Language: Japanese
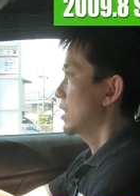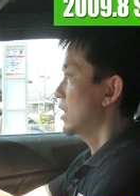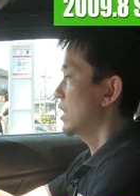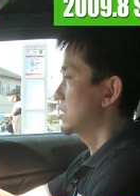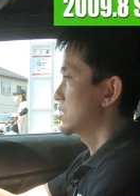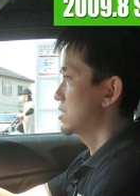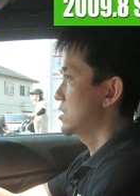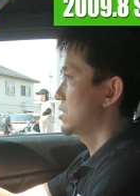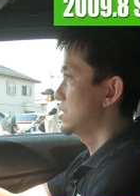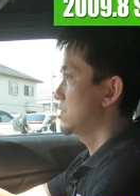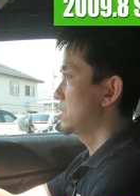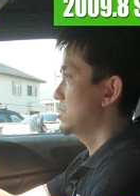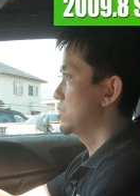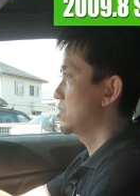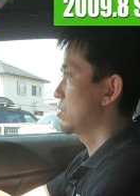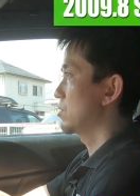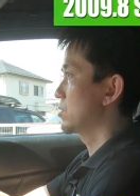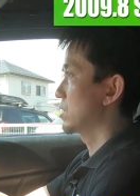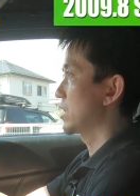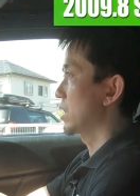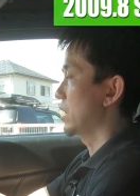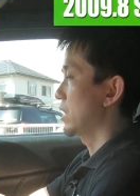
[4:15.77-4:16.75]
走り仕
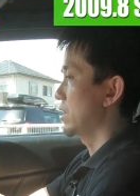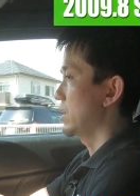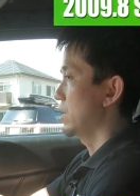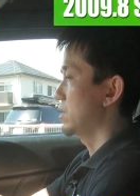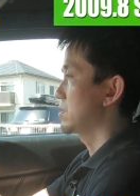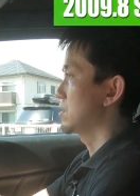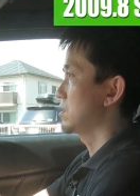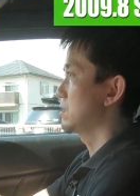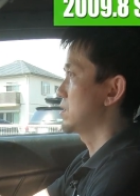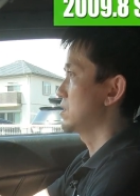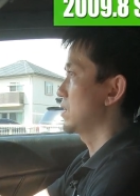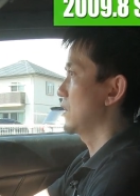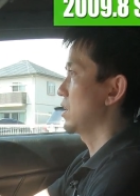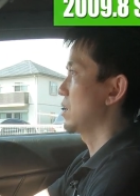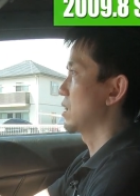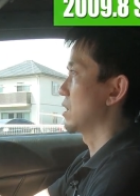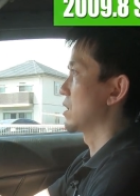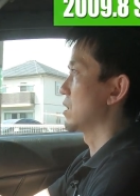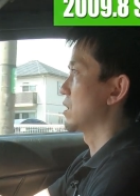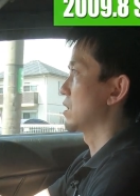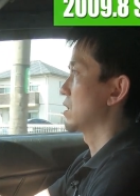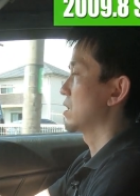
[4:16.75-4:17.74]
様な
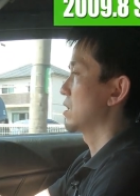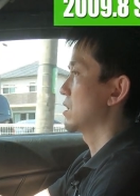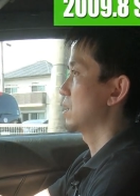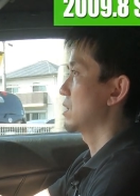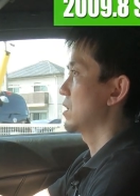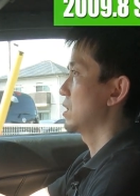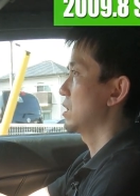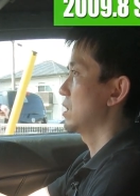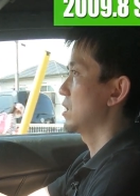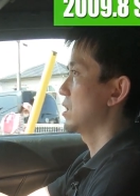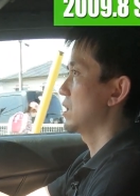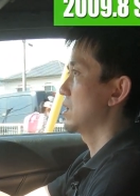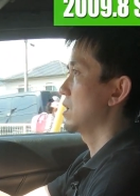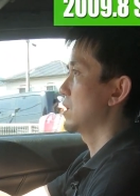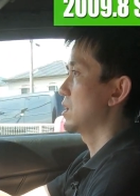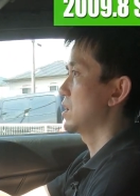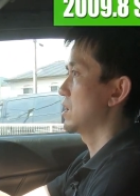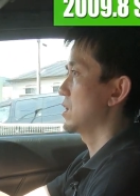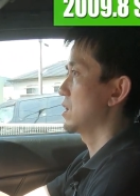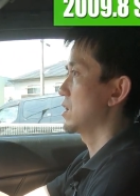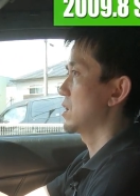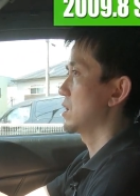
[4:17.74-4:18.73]

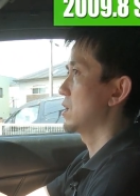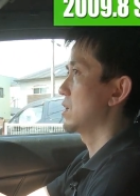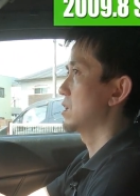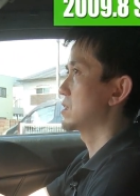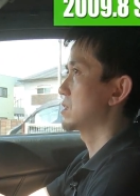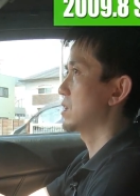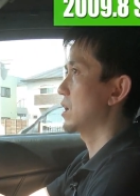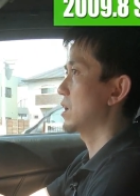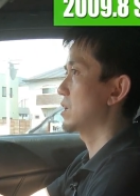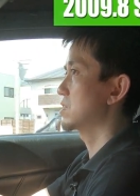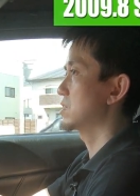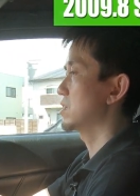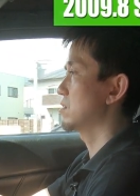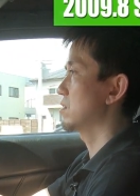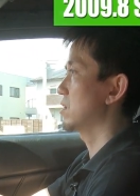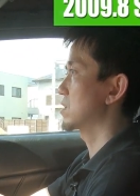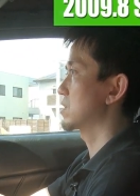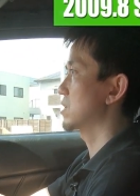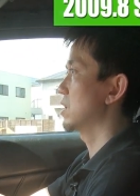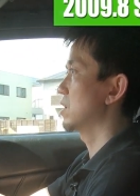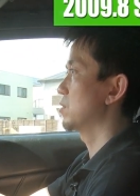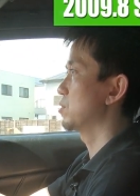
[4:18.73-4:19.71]
S2000、探している
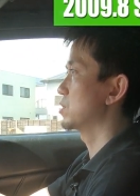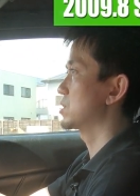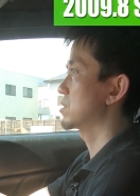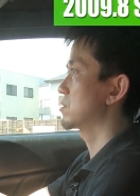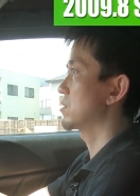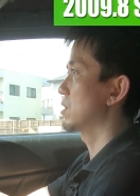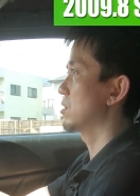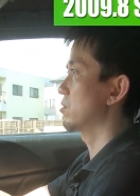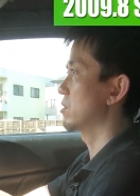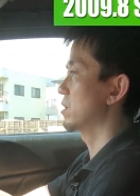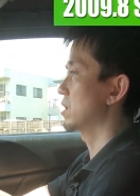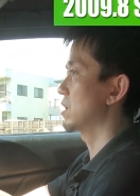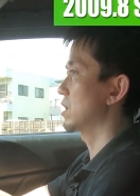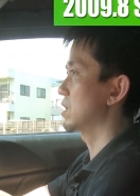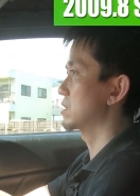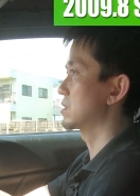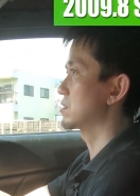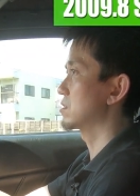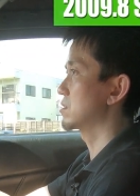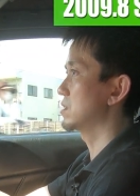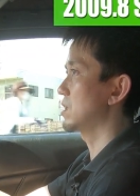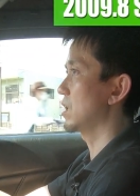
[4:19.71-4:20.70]
方、もしくはこれか
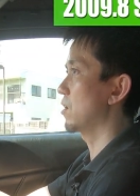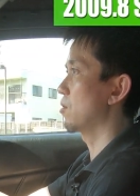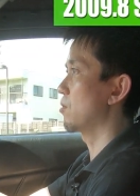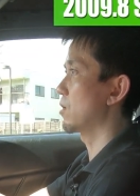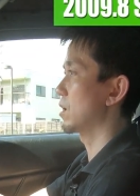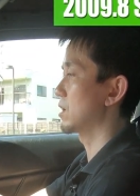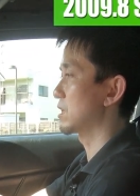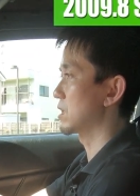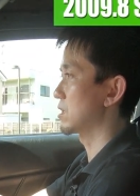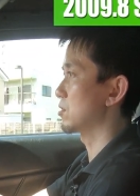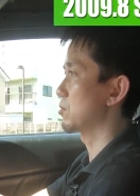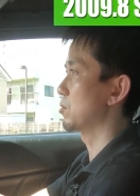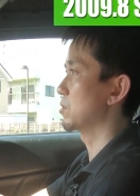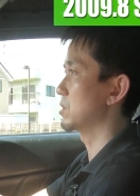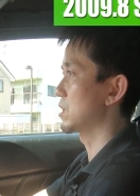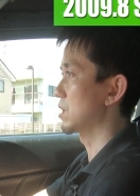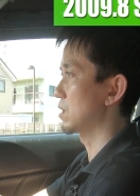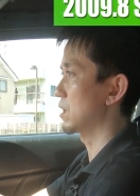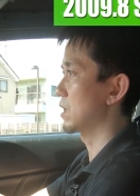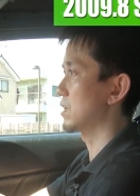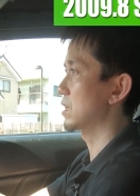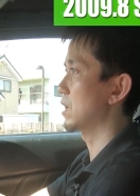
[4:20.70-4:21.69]
ら作っていこうかなと思っ
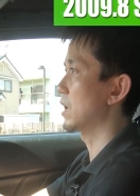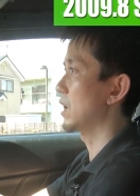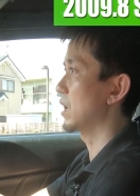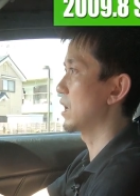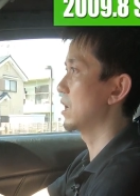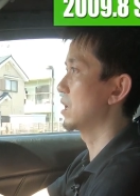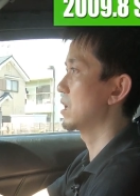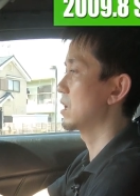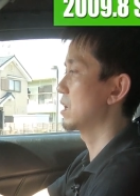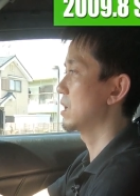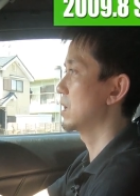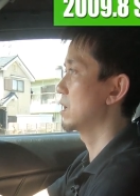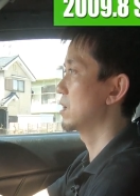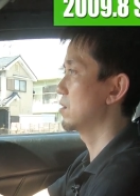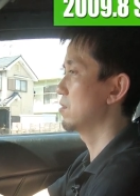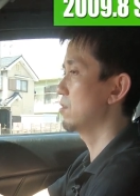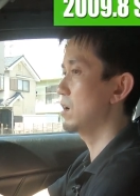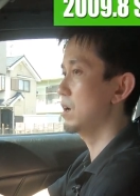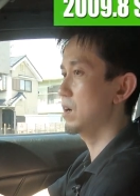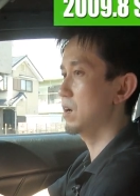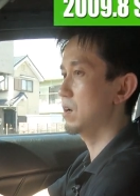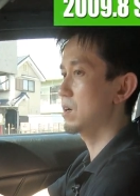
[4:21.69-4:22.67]
ている方
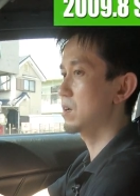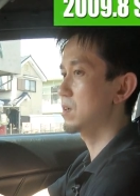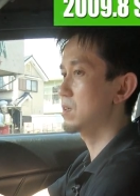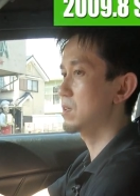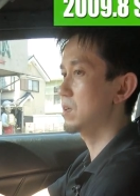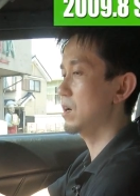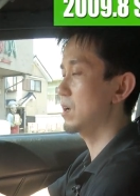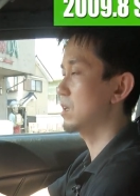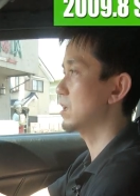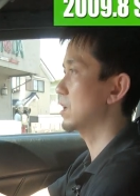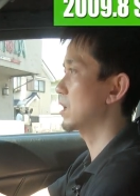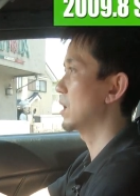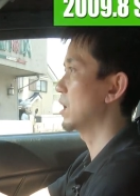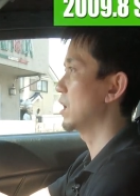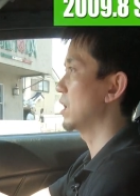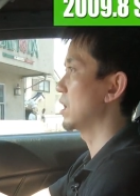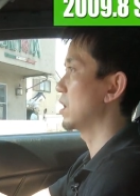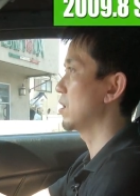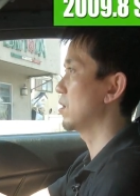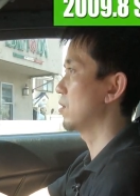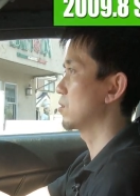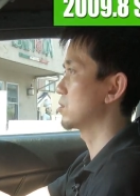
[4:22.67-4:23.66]
は、なかなか
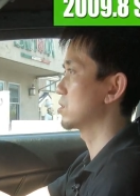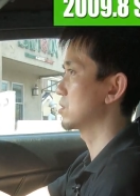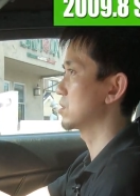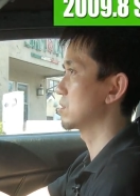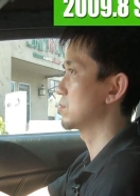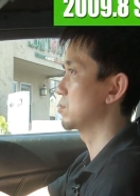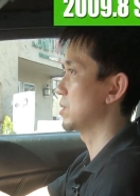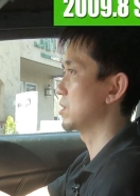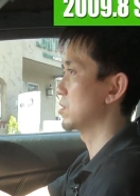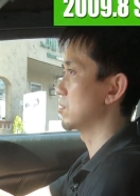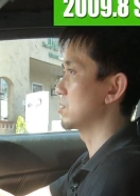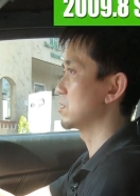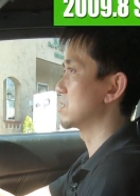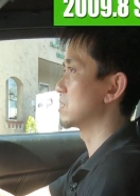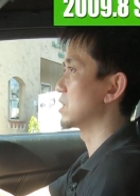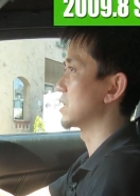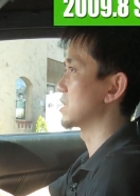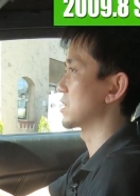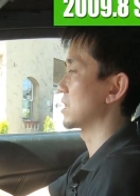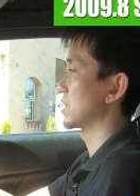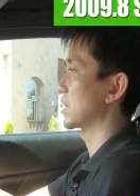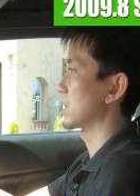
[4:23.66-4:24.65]
おすすめの1
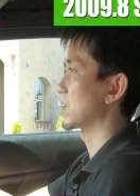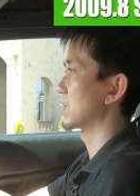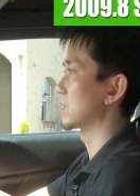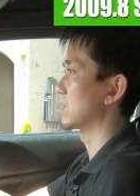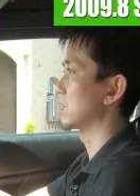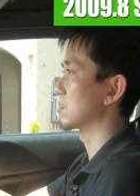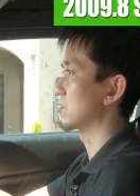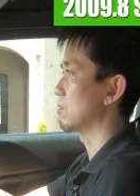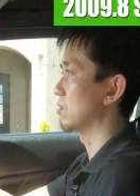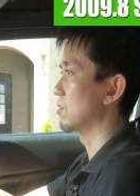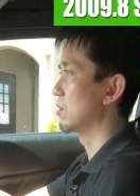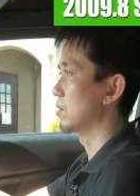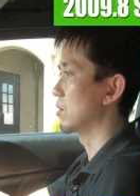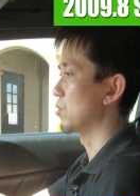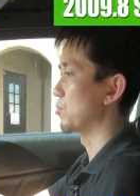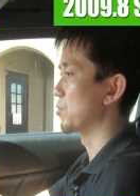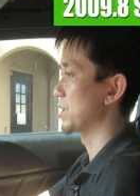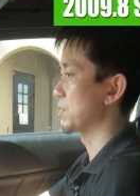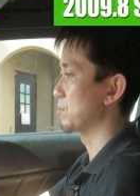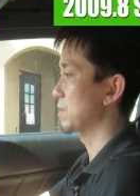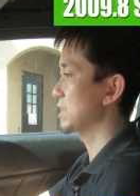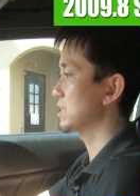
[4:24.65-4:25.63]
台じゃないかなと
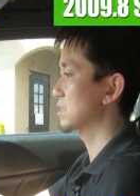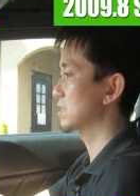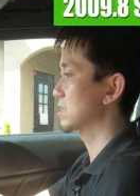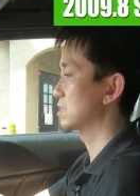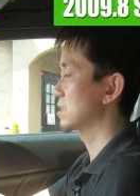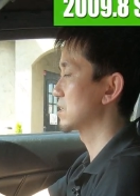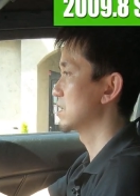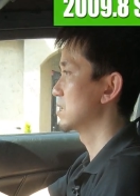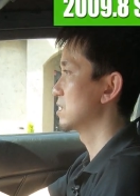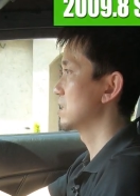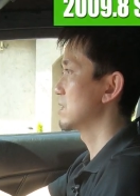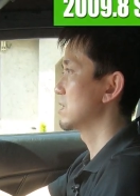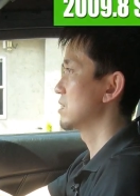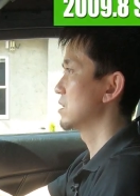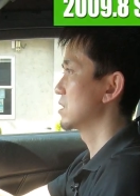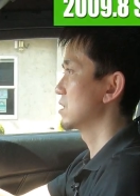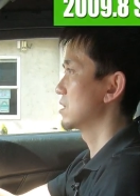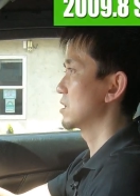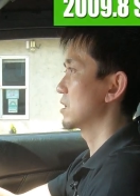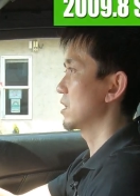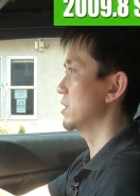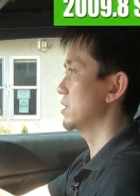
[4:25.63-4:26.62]
思います。
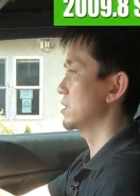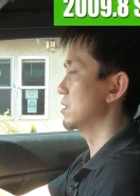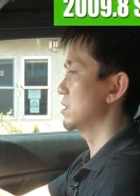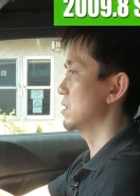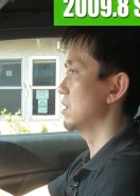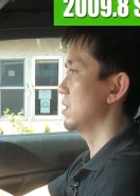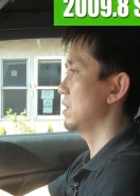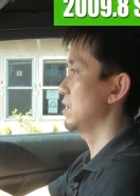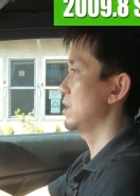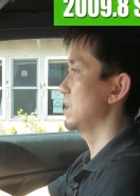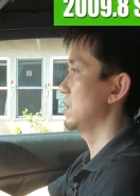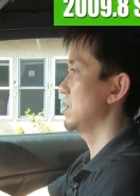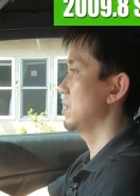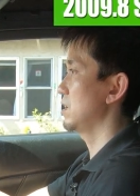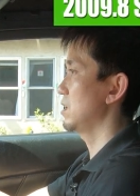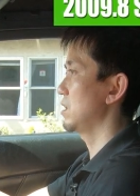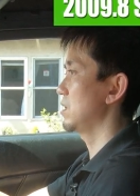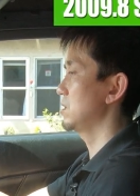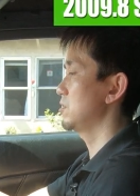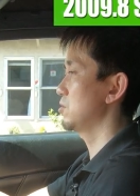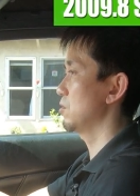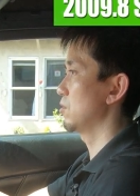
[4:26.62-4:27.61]
はい、以
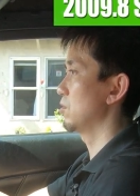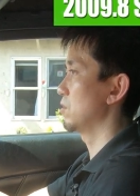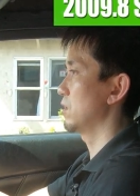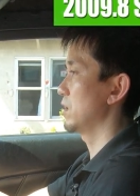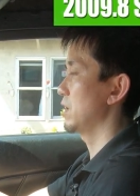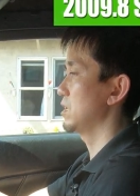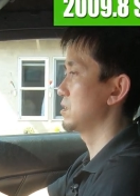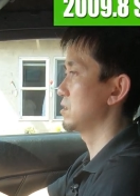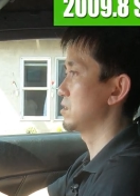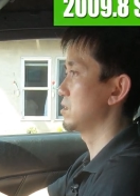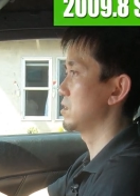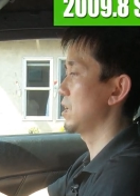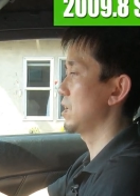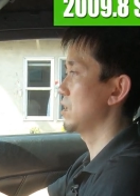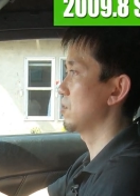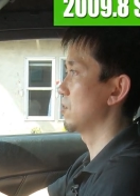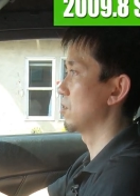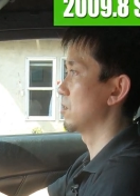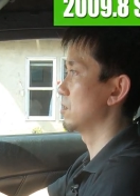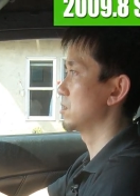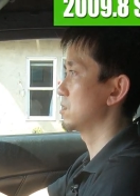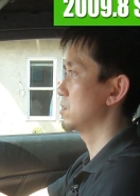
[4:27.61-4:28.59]
上 S2000
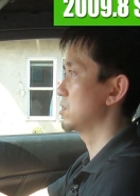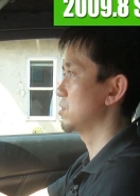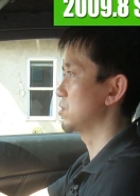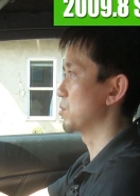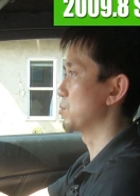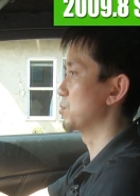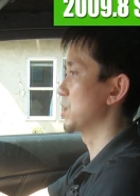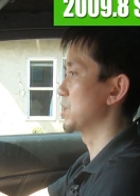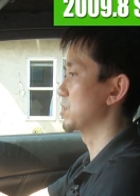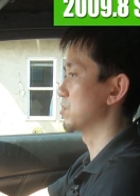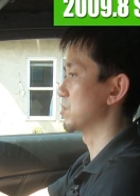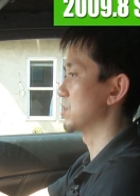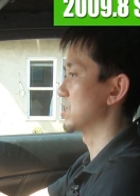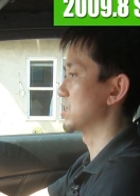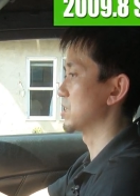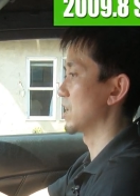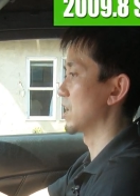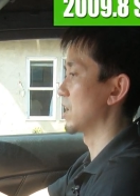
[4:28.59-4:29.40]
の試乗インプレッションでし